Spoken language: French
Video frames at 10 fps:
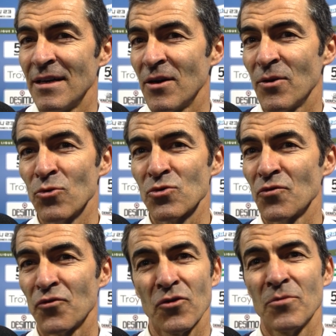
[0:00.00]
Euh, nous
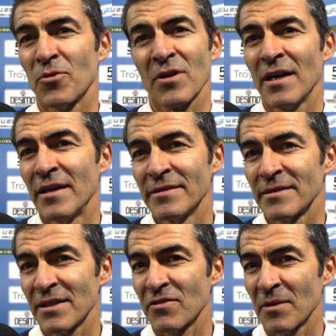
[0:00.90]
souffrons pour rien.
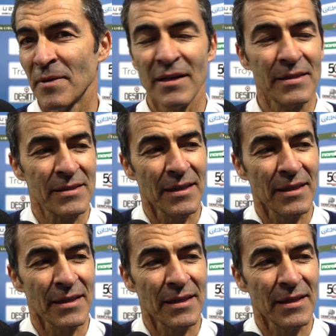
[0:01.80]
C'est vraiment.